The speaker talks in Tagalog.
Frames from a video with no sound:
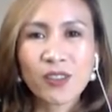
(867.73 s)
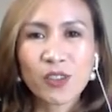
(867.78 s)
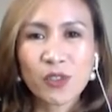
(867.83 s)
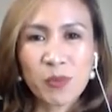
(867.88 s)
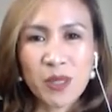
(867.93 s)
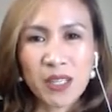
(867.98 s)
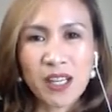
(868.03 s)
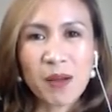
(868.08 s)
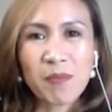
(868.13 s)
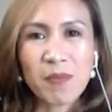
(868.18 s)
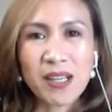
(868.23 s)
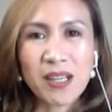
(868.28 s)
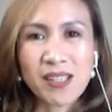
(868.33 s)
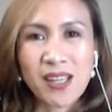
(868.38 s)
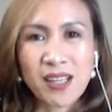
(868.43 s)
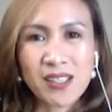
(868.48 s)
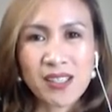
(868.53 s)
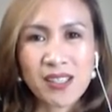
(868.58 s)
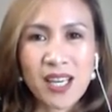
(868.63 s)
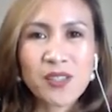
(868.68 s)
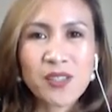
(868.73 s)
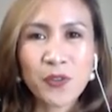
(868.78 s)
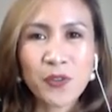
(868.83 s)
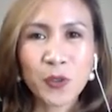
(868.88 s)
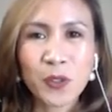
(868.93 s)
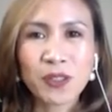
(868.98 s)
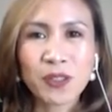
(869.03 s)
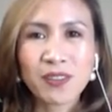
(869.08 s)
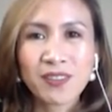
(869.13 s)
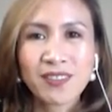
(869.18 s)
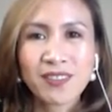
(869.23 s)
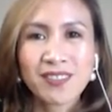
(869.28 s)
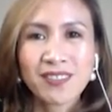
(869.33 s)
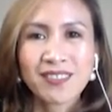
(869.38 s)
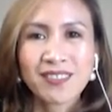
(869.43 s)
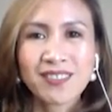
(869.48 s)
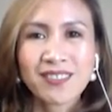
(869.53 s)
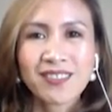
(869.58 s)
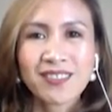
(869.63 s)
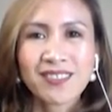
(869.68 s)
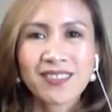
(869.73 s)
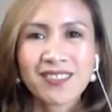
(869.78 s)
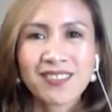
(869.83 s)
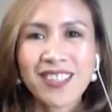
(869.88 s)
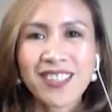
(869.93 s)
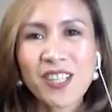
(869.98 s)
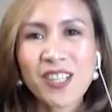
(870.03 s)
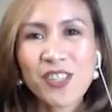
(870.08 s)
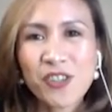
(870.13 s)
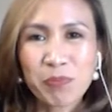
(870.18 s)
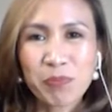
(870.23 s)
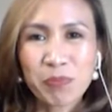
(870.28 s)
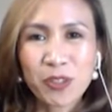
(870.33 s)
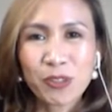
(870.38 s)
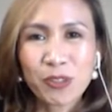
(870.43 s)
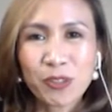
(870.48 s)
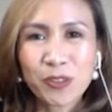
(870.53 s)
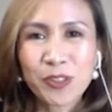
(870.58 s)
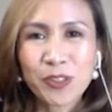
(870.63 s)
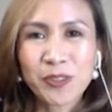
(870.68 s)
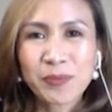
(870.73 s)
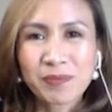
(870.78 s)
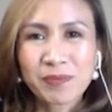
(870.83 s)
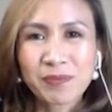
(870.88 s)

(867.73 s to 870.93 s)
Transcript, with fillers: to become a successful entrepreneur.